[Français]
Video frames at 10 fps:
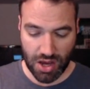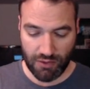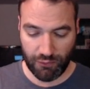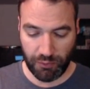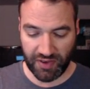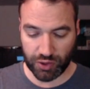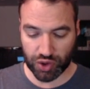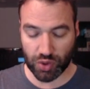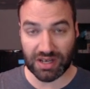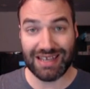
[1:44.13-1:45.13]
Vous pouvez
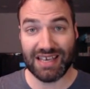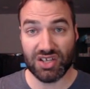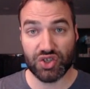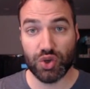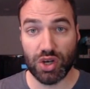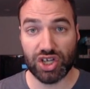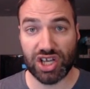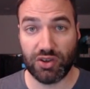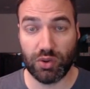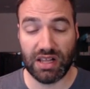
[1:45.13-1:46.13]
toujours cliquer sur le
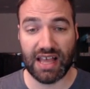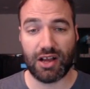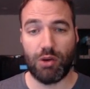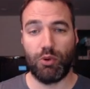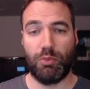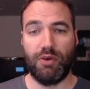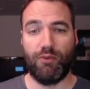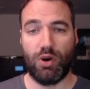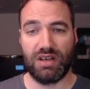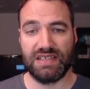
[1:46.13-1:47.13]
château de clan comme on peut
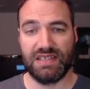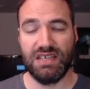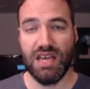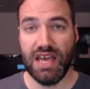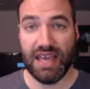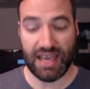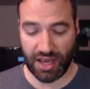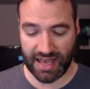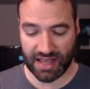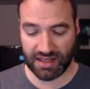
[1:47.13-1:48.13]
voir ici et
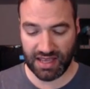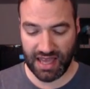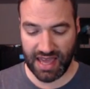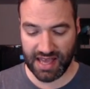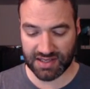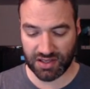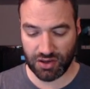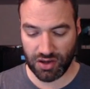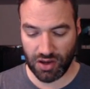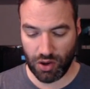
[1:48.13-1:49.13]
regarder est-ce
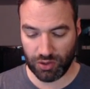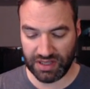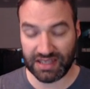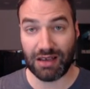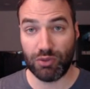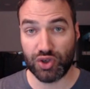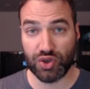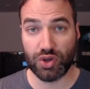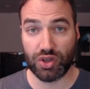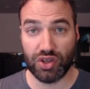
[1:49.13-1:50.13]
qu'on est en
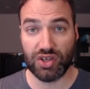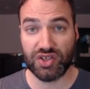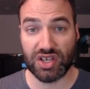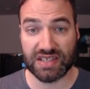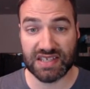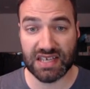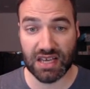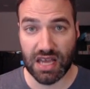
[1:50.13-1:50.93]
mesure de sortir